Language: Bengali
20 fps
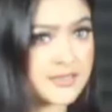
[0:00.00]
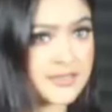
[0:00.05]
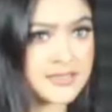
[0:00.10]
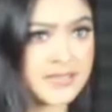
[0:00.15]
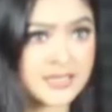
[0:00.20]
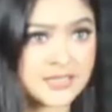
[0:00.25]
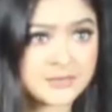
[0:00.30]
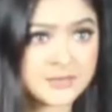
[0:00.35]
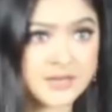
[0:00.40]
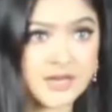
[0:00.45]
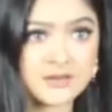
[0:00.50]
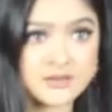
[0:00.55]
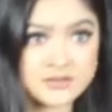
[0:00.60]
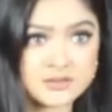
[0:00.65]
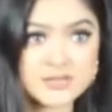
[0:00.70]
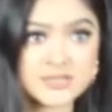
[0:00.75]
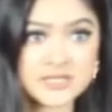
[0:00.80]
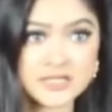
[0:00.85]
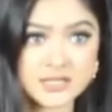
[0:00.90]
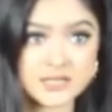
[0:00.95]
সাকিব খান
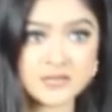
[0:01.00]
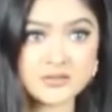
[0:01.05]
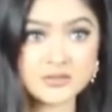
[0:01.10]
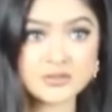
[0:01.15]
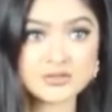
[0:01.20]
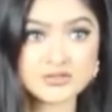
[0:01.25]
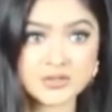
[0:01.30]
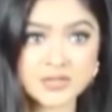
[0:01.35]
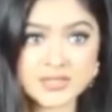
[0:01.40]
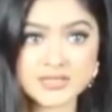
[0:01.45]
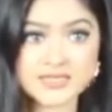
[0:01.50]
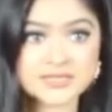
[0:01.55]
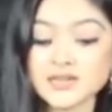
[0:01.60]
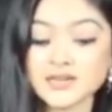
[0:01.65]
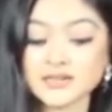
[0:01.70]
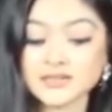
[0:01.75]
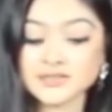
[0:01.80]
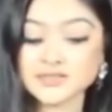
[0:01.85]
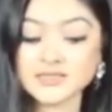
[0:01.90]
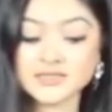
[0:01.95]
হচ্ছে ঘোষণা
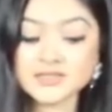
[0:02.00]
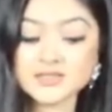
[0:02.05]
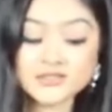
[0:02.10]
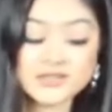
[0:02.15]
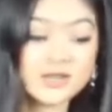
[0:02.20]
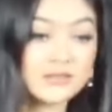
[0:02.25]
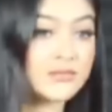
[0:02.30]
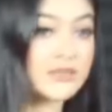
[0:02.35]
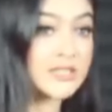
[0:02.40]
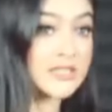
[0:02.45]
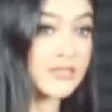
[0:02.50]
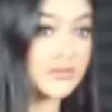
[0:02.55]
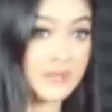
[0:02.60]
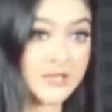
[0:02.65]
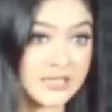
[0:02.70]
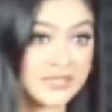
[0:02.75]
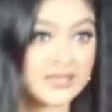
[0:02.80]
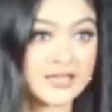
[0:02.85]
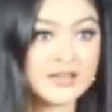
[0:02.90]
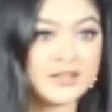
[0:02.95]
দিয়েছে তৃতীয় নাম্বার যে
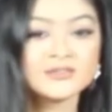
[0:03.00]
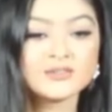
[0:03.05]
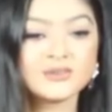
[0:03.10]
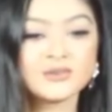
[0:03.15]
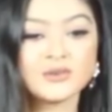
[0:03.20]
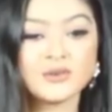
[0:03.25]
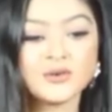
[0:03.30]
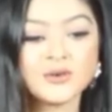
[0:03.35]
বিয়েটা তো